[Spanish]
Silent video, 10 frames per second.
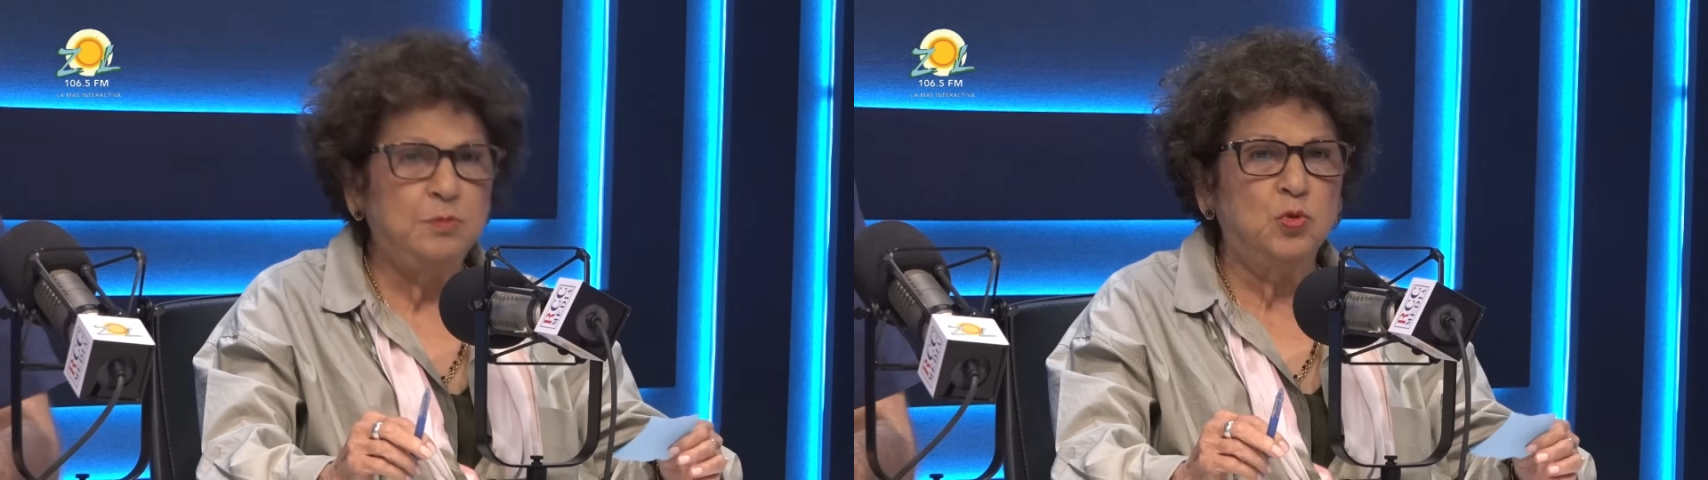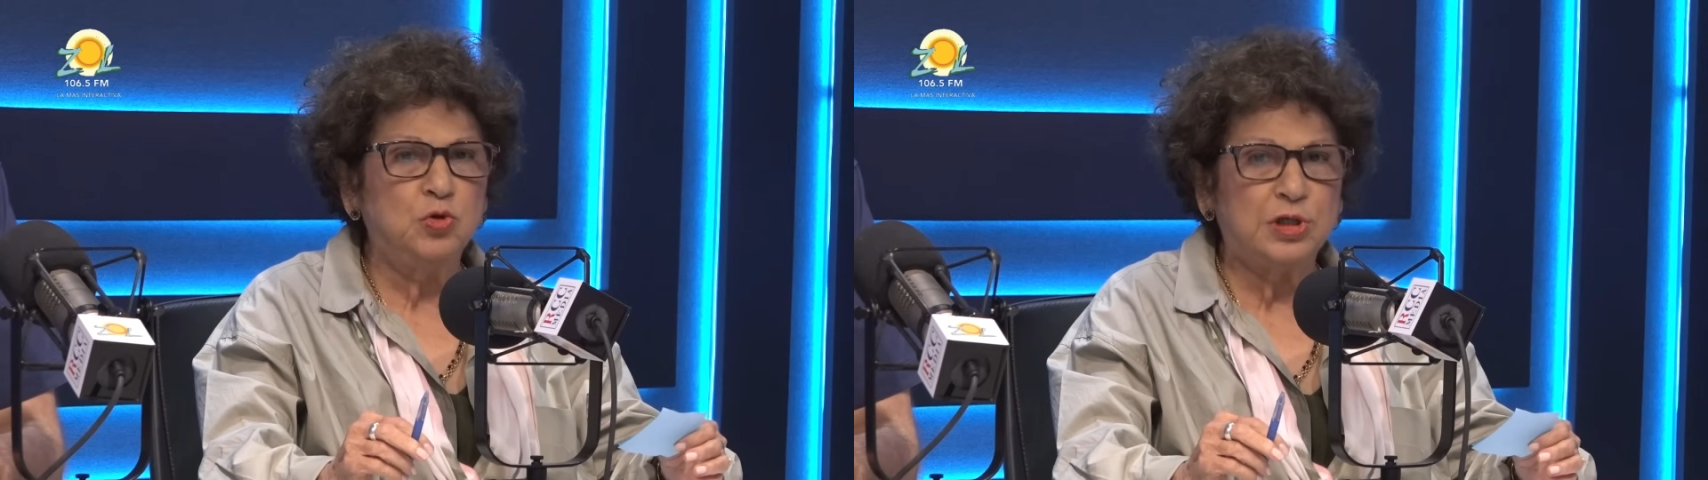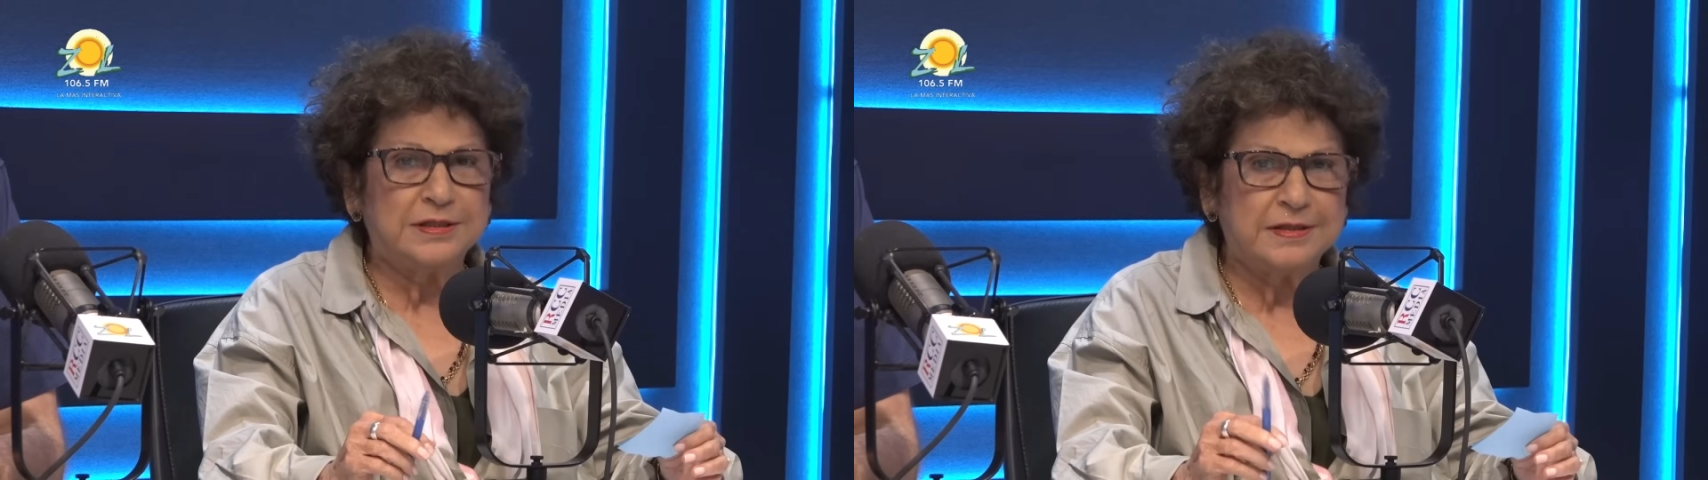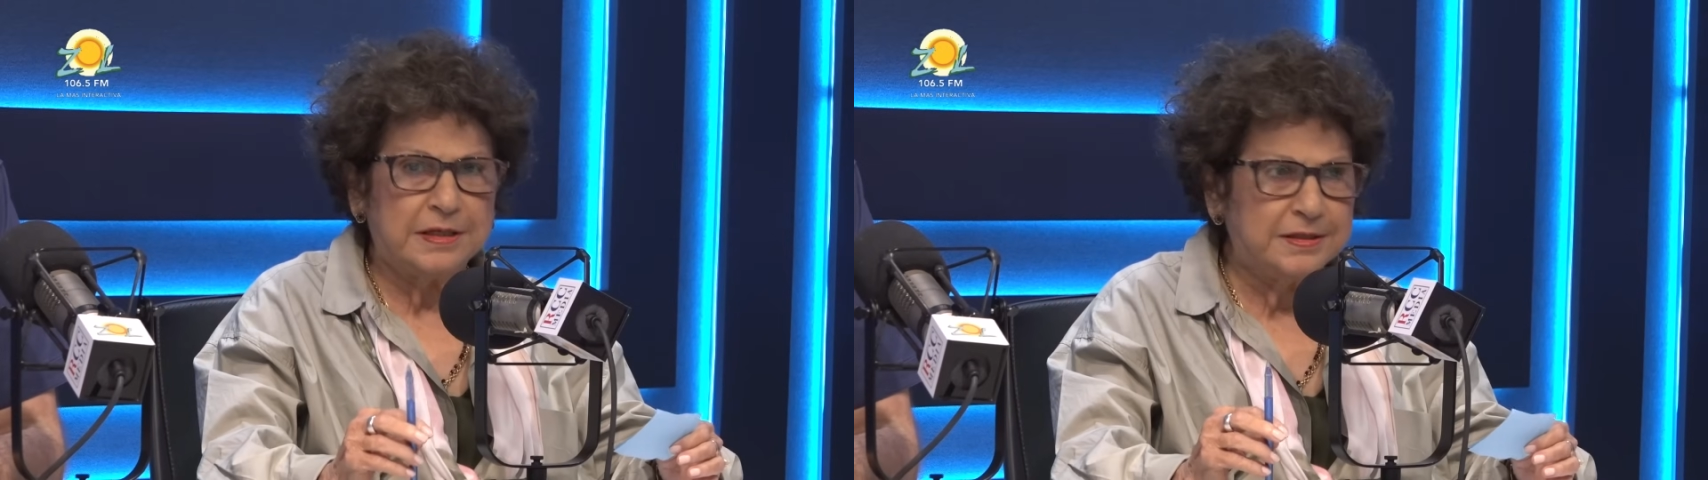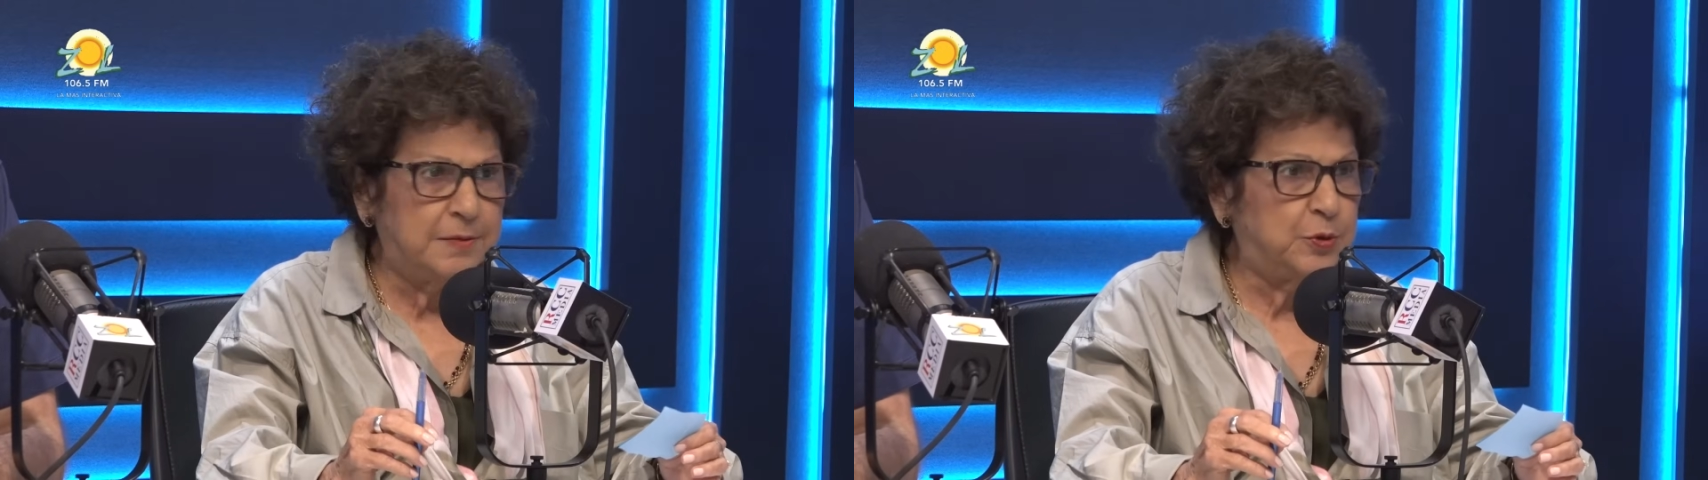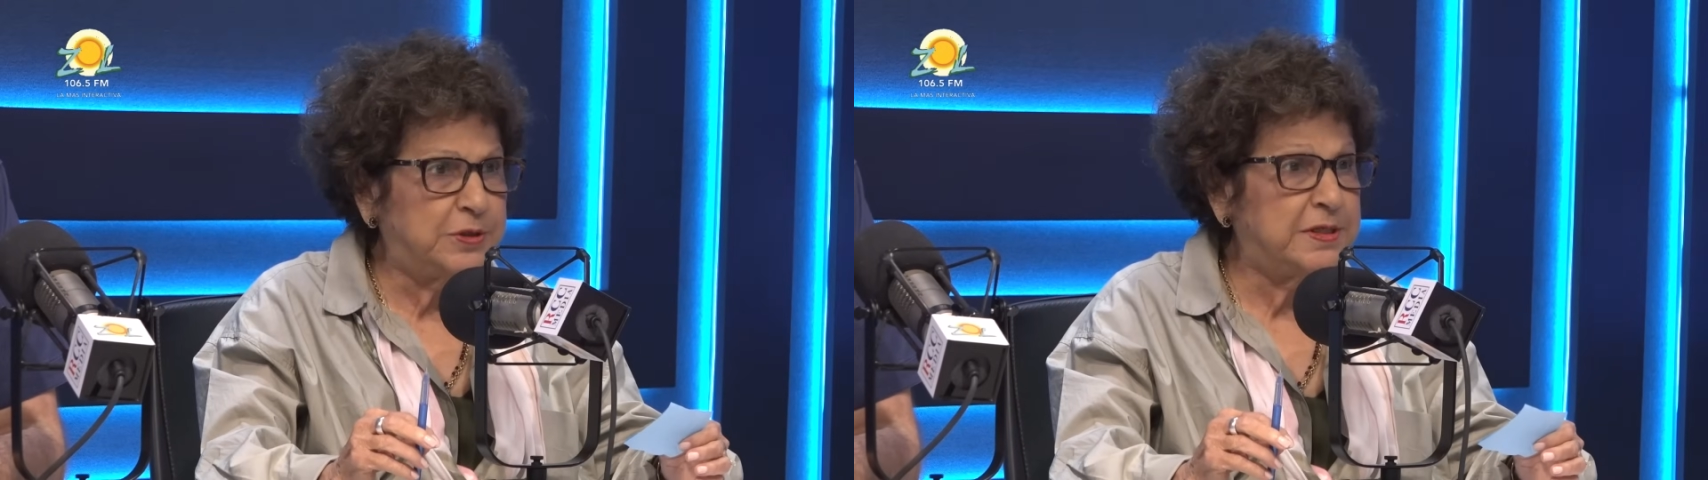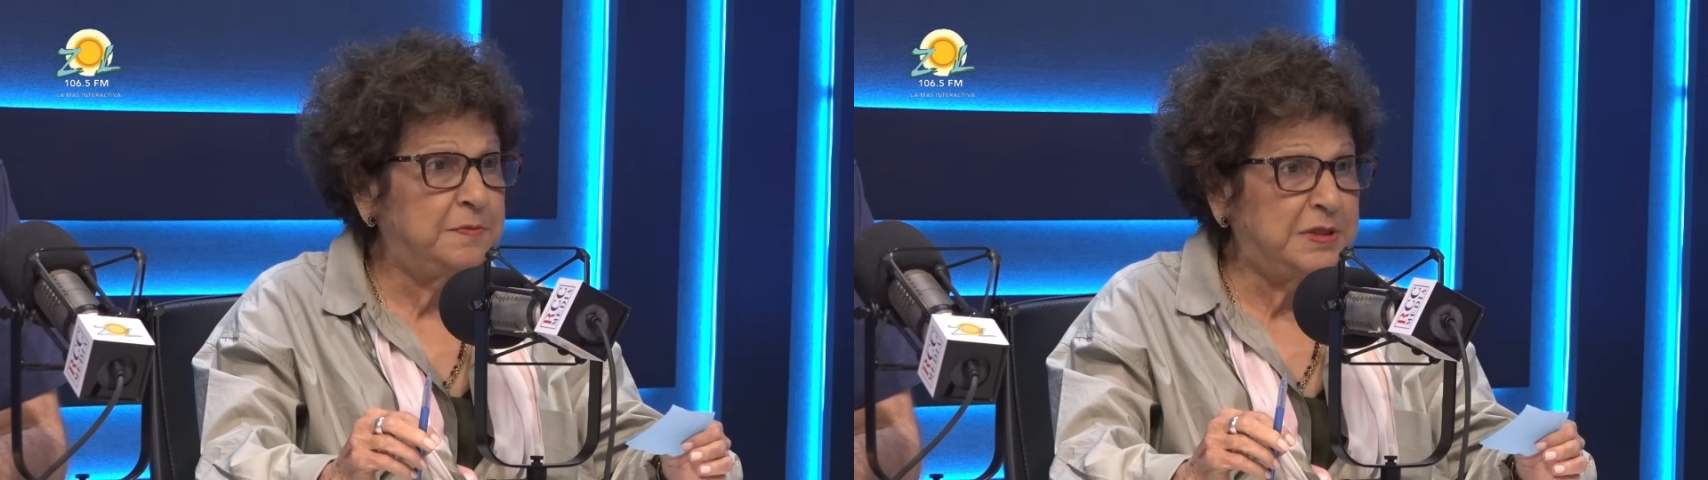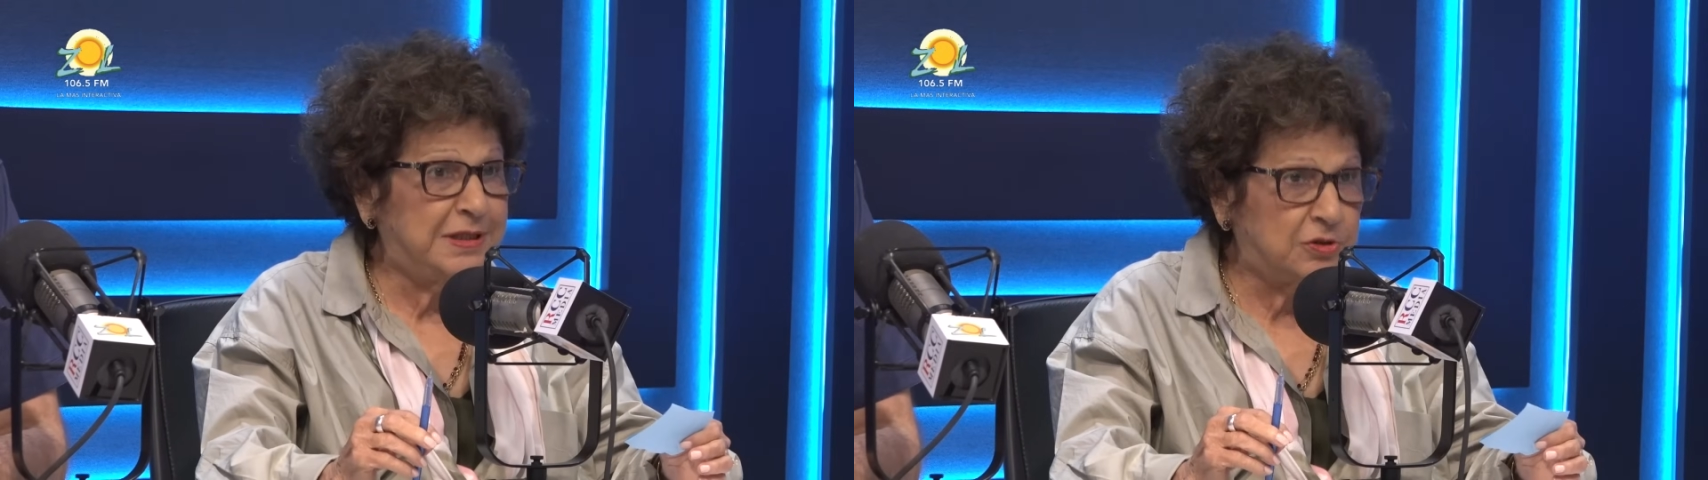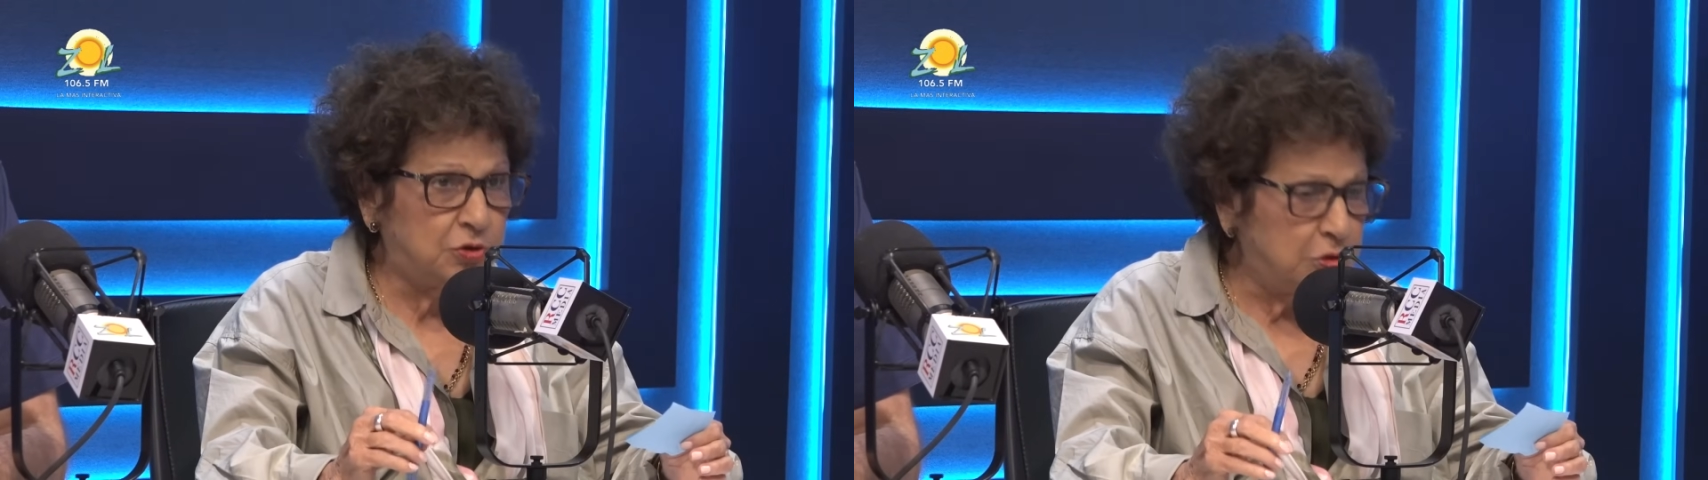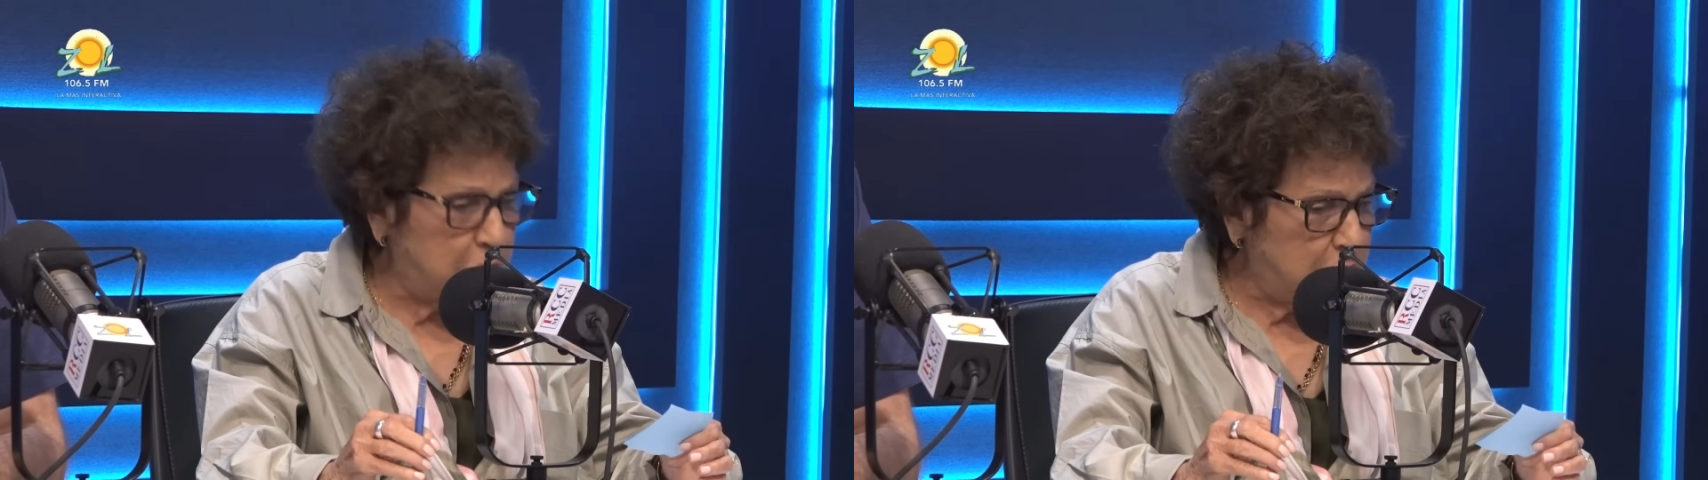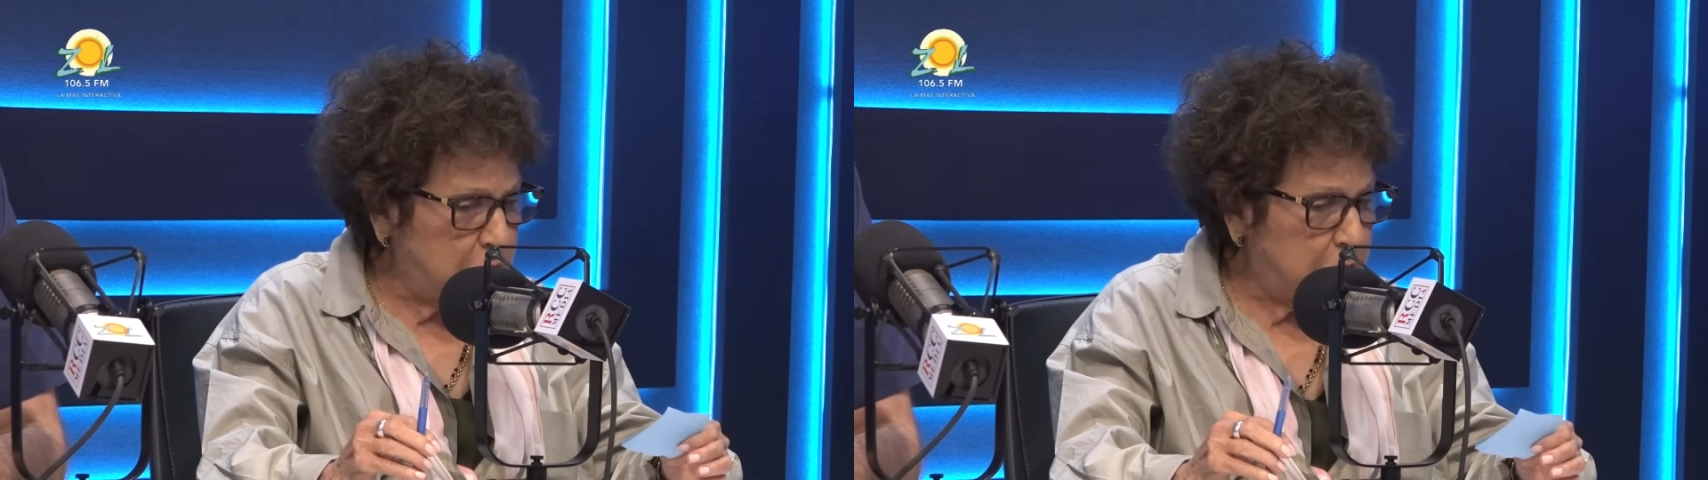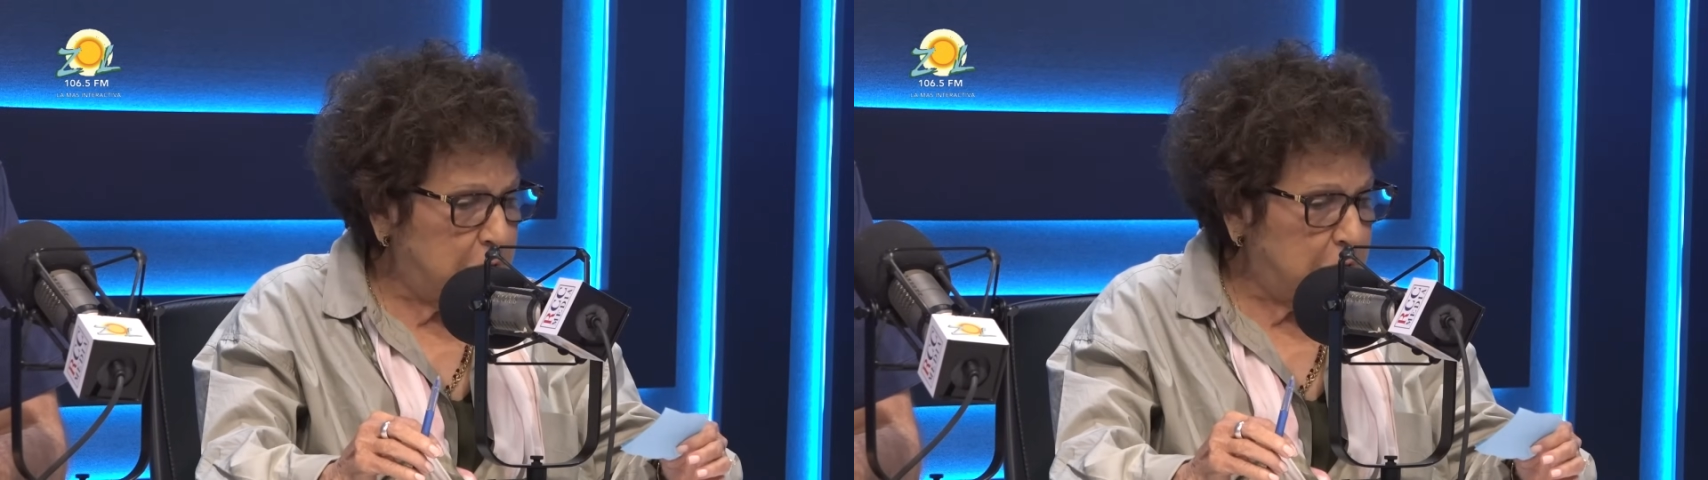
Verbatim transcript: muchas gracias por esa invitación